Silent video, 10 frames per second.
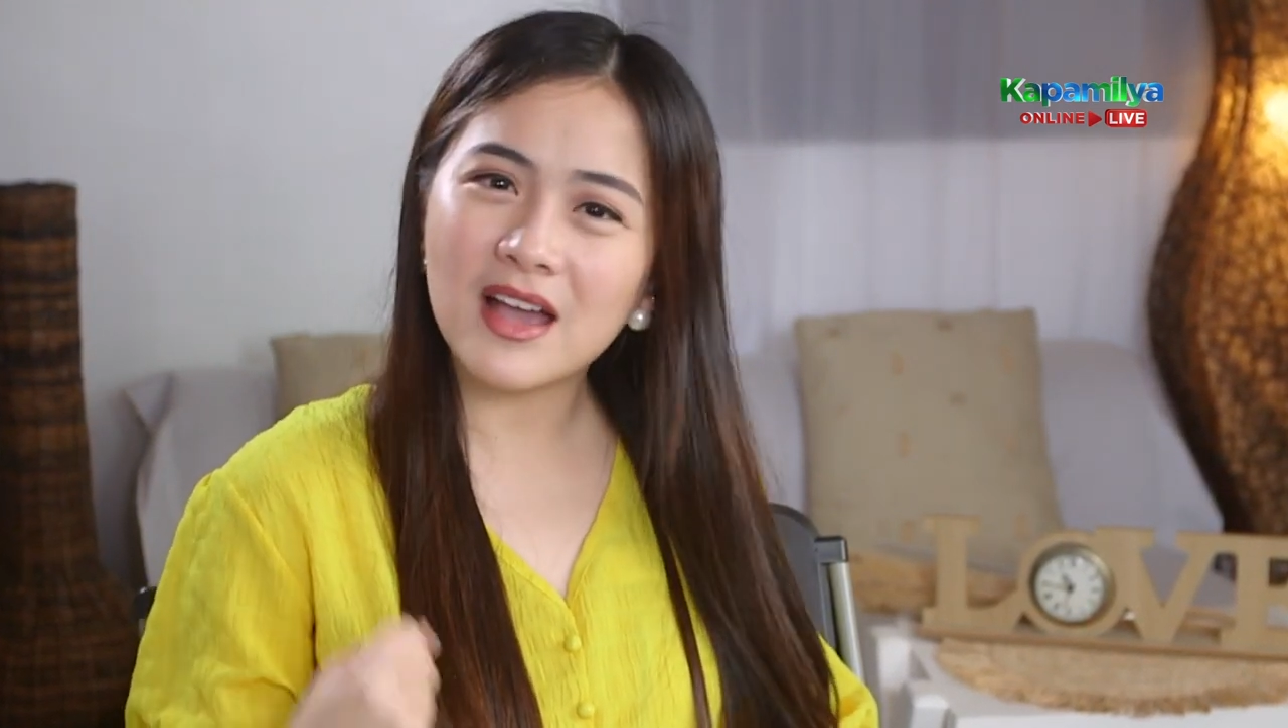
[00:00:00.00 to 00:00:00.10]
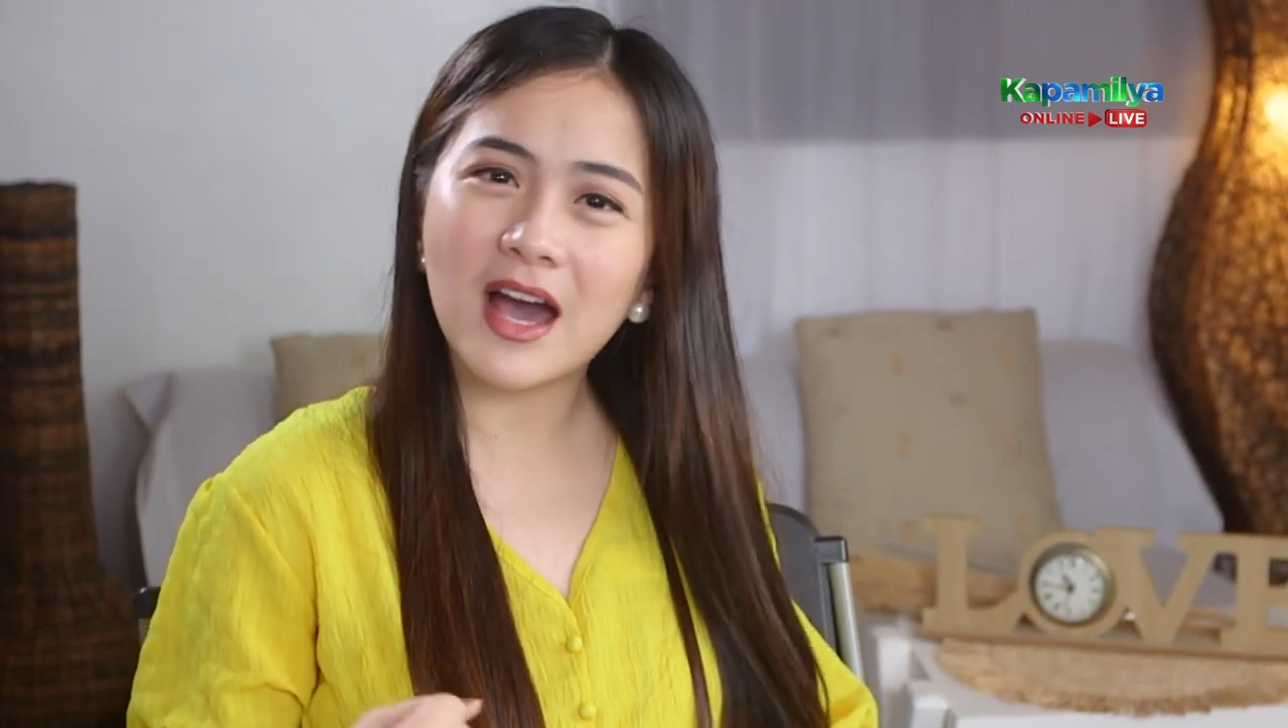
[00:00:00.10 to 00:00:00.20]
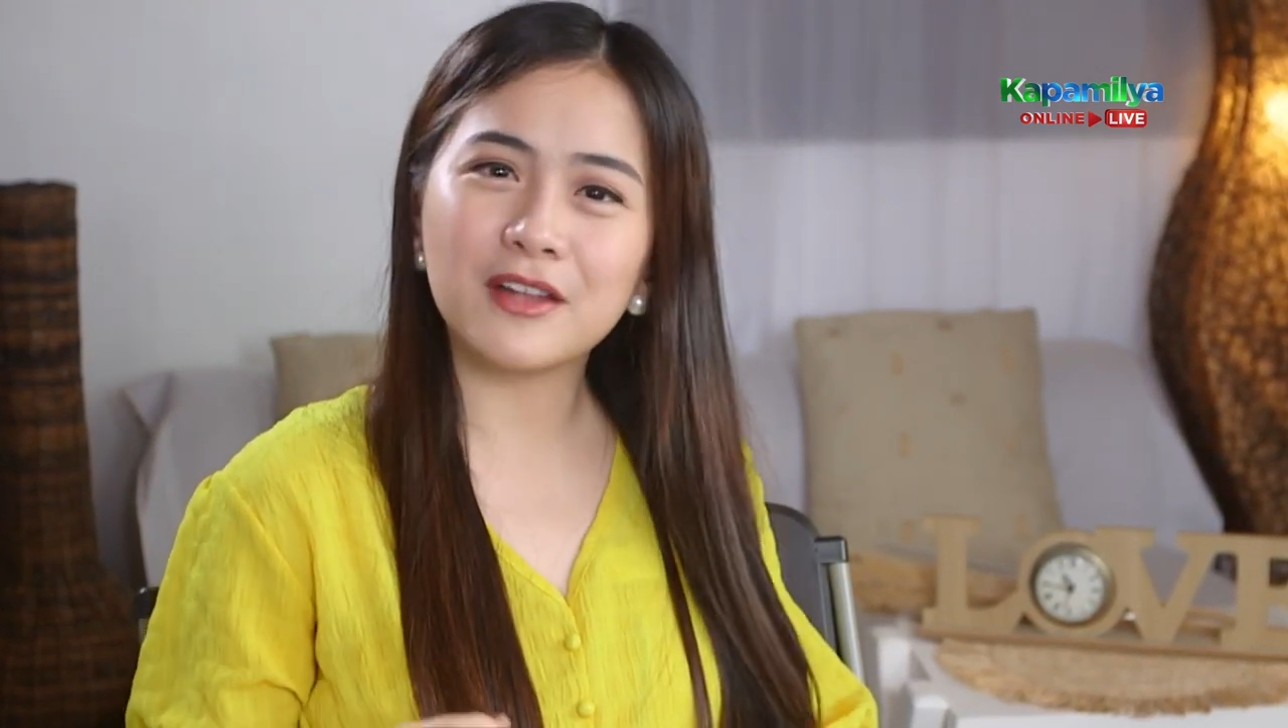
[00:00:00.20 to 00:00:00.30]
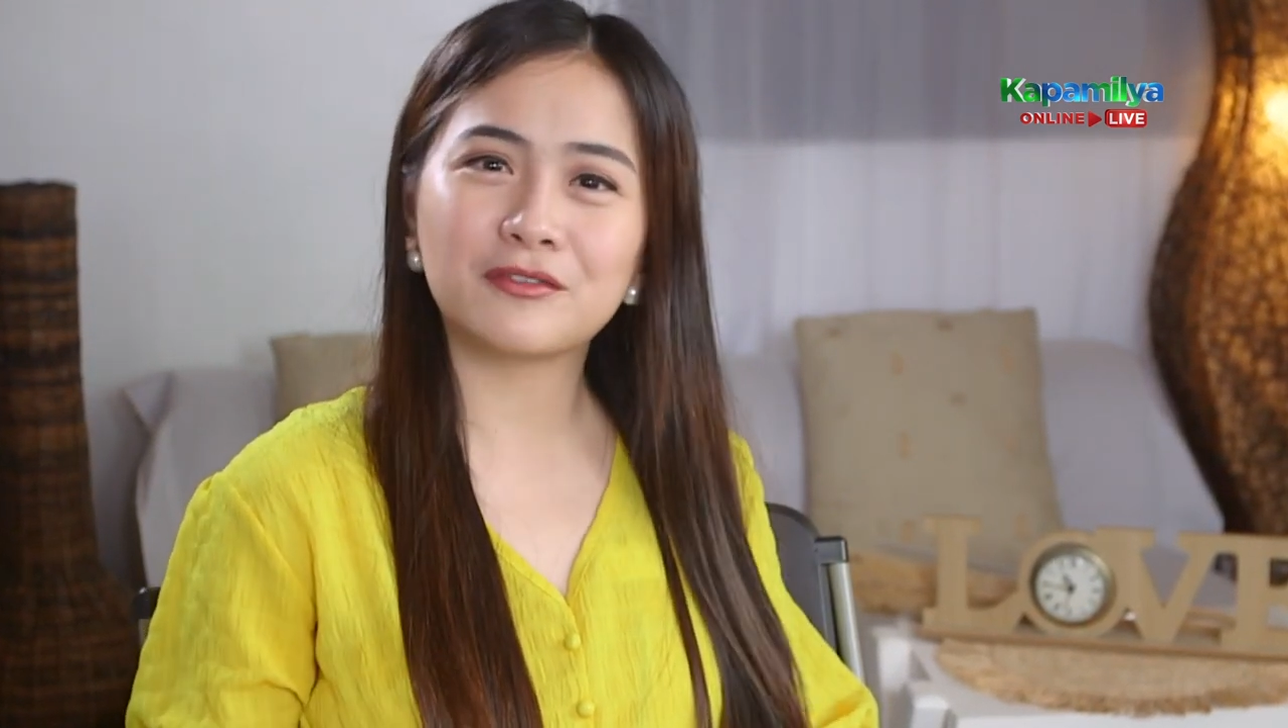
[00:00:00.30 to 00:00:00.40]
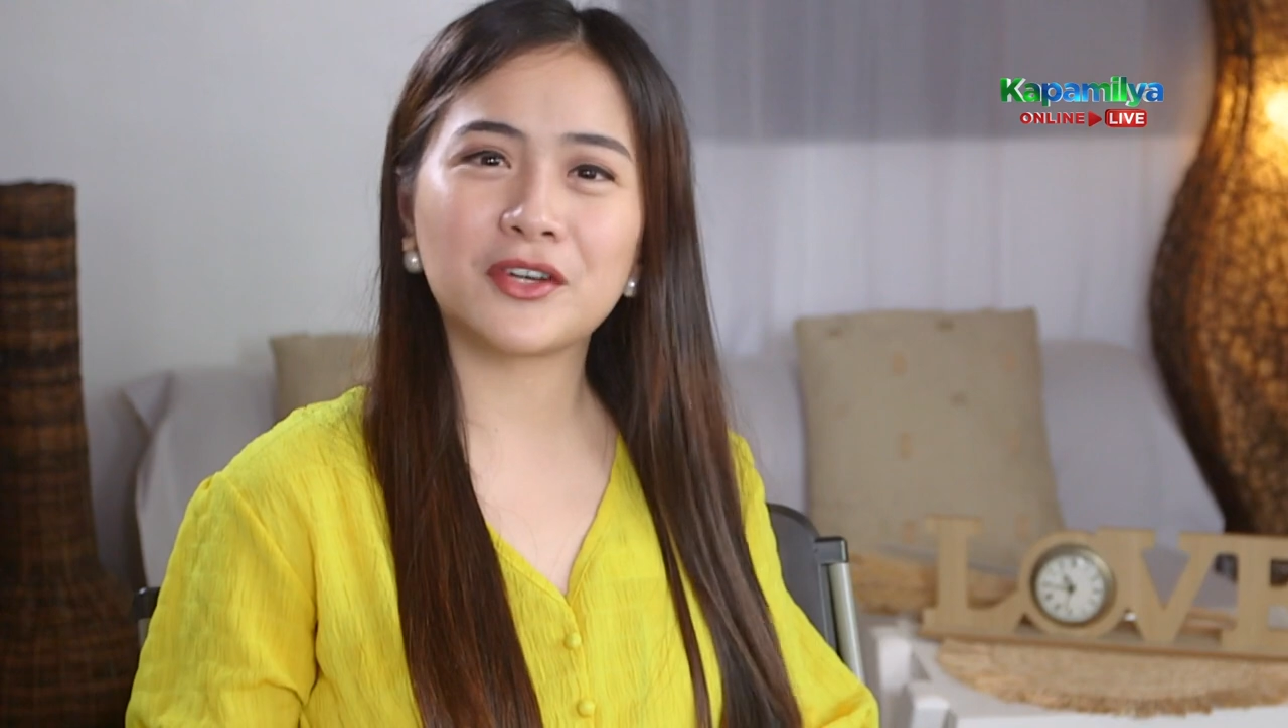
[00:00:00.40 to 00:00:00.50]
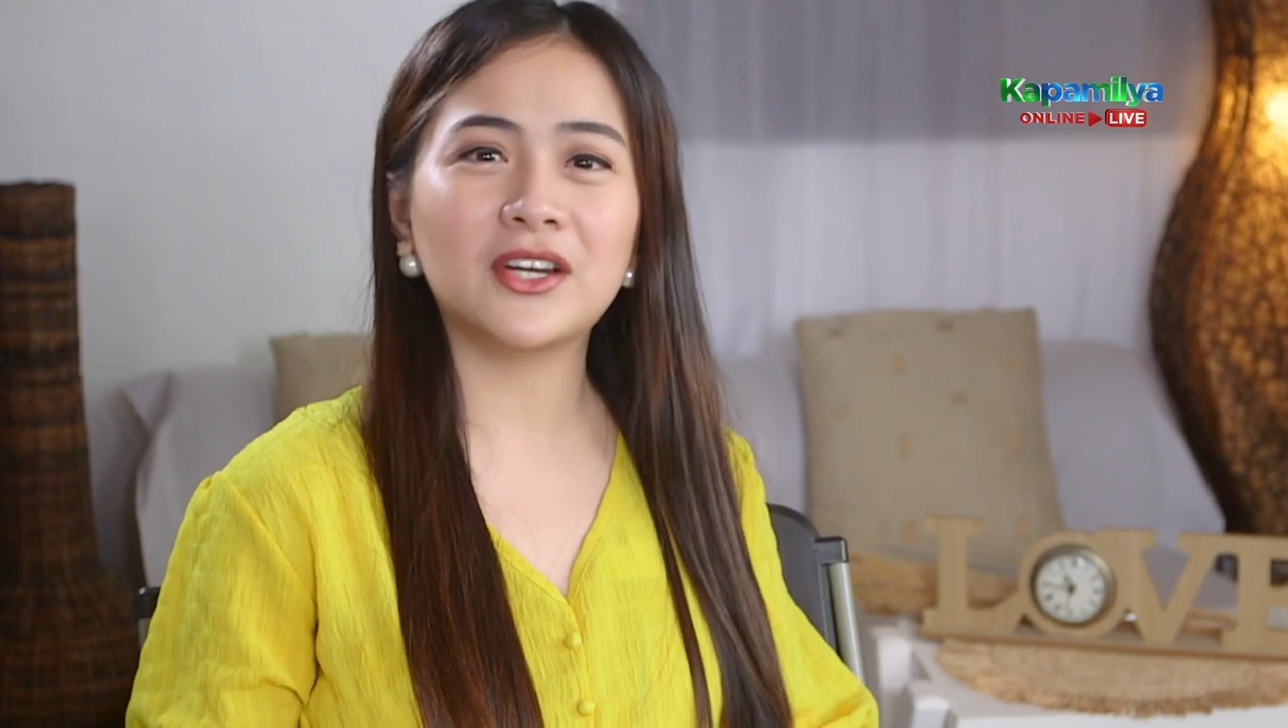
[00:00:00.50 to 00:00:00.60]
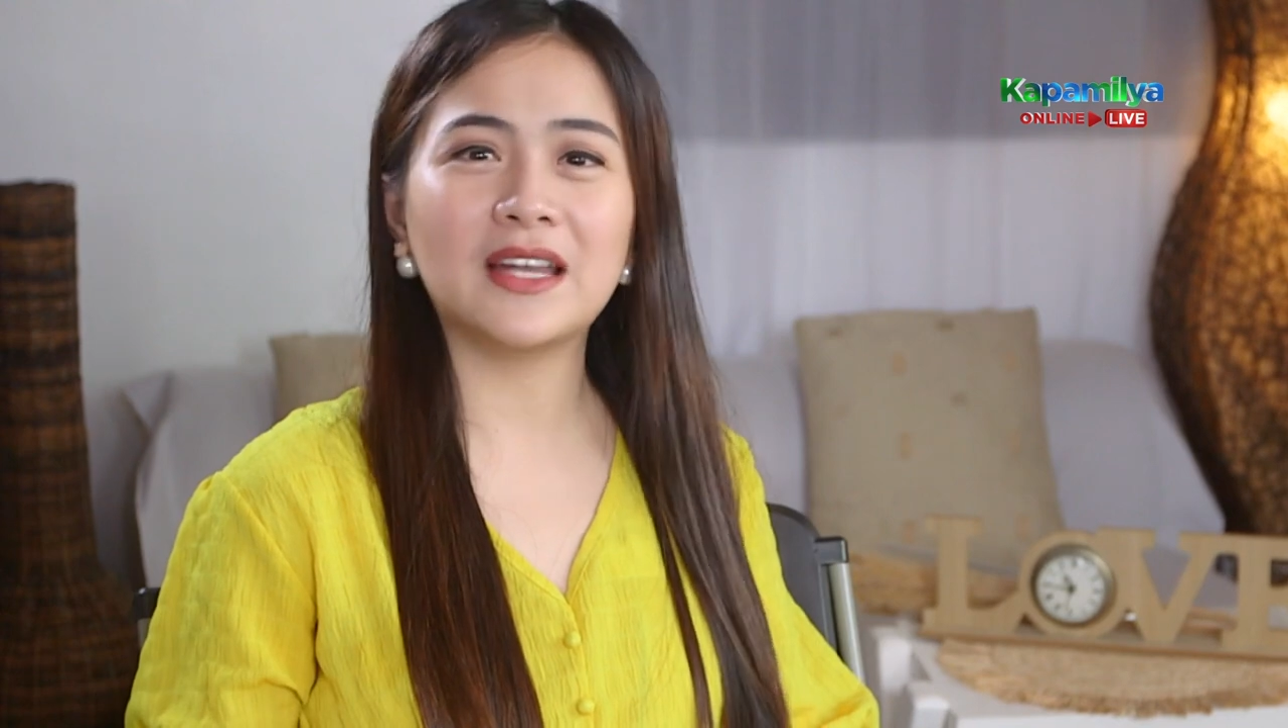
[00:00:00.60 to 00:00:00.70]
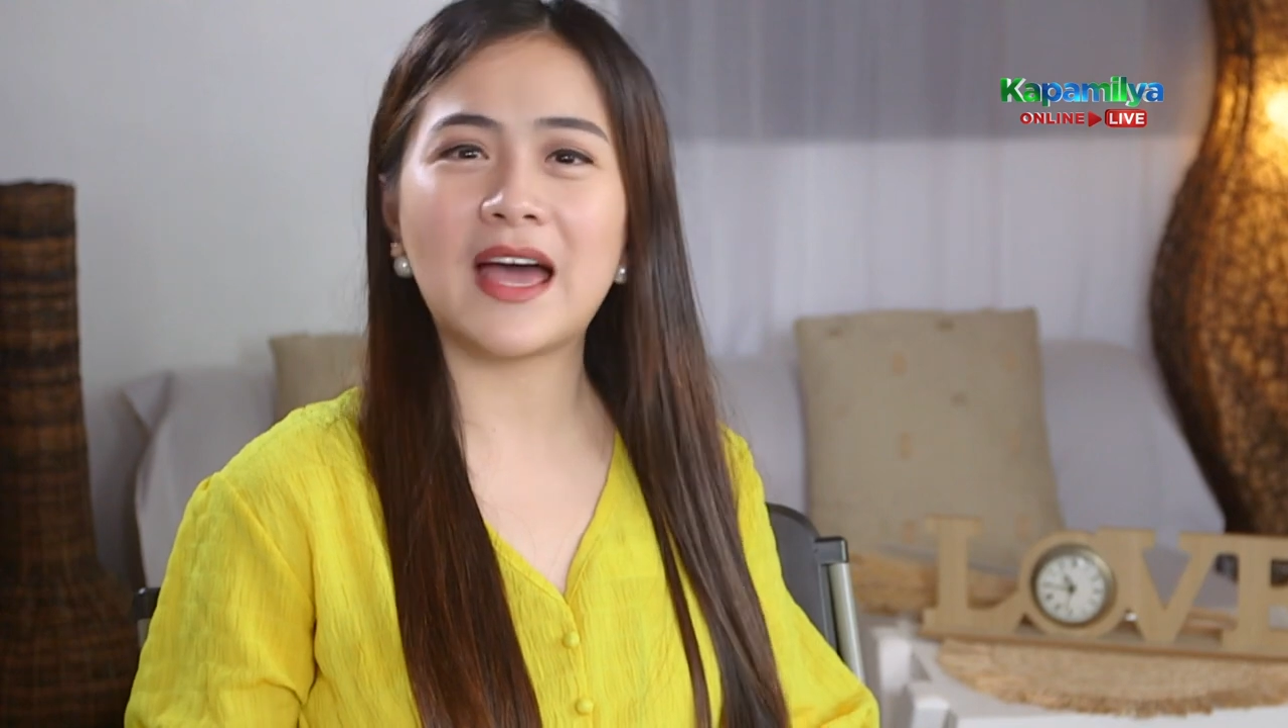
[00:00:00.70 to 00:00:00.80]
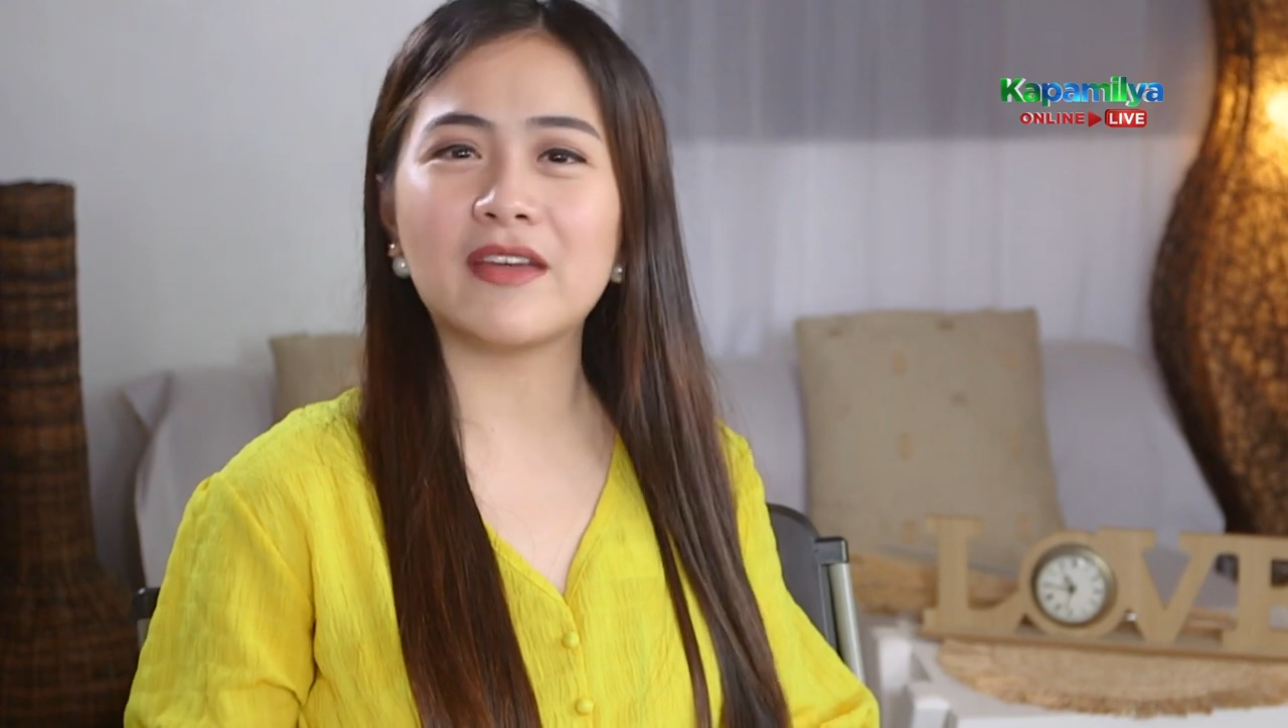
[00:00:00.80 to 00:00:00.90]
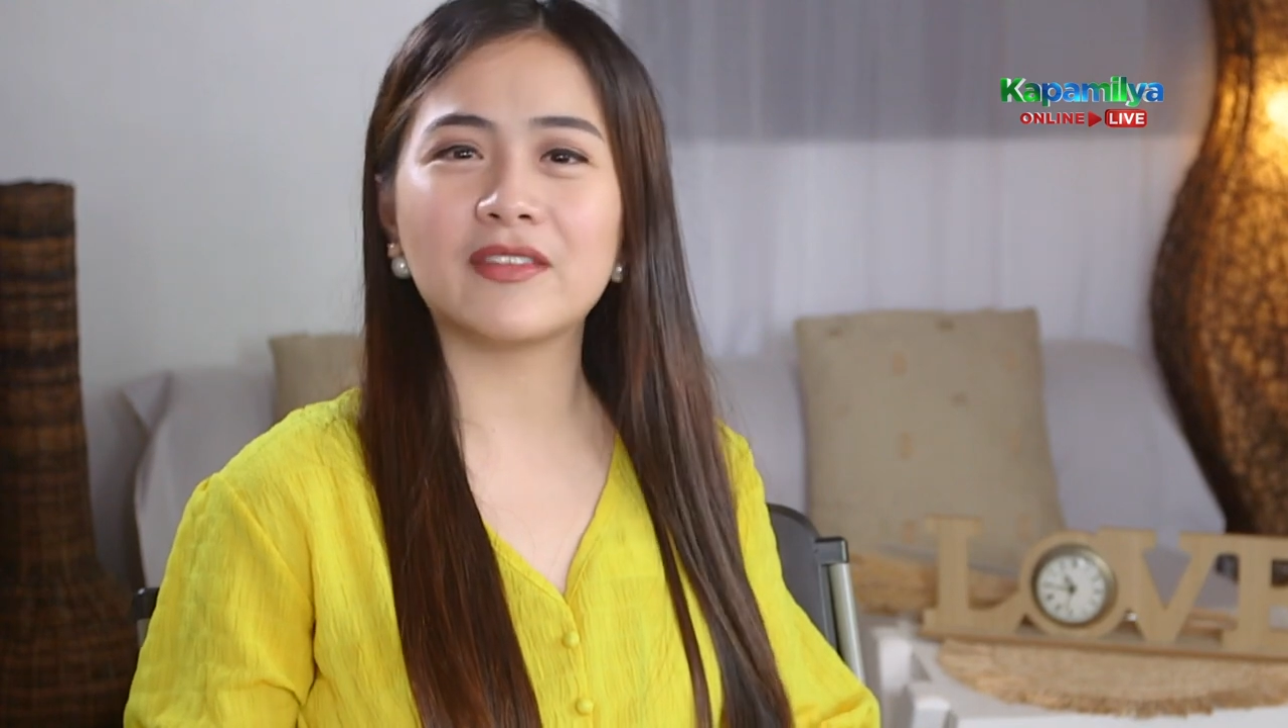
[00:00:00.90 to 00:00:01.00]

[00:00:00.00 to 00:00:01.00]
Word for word: God for your life